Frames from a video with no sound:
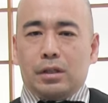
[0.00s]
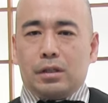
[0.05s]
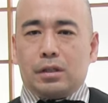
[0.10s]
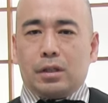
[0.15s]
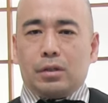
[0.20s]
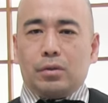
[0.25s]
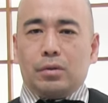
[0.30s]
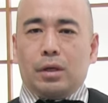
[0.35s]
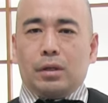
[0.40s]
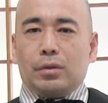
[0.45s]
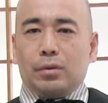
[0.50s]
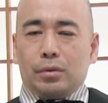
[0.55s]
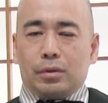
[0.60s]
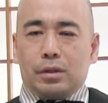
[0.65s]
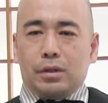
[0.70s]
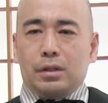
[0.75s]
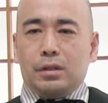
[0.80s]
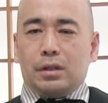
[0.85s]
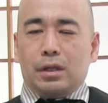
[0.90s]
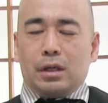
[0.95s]
実際その後
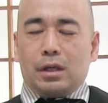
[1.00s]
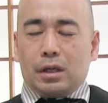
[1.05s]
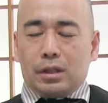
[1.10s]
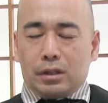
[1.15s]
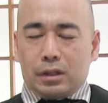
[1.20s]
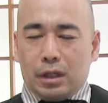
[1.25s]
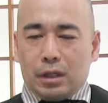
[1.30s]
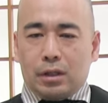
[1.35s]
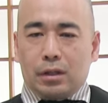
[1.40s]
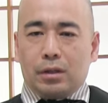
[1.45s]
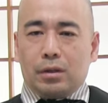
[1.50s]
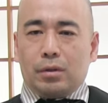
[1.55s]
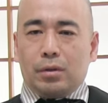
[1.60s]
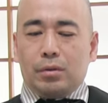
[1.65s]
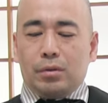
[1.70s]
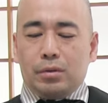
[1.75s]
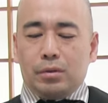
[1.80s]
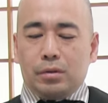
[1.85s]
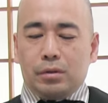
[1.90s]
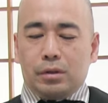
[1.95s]
沈静化したと
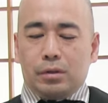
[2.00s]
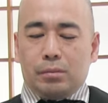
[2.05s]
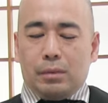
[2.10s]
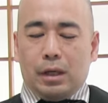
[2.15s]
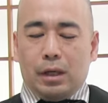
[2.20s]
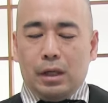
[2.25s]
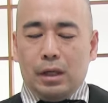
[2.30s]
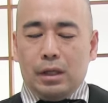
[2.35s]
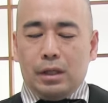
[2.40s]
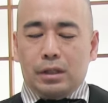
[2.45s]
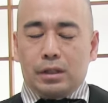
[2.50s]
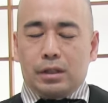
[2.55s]
いう、まあ、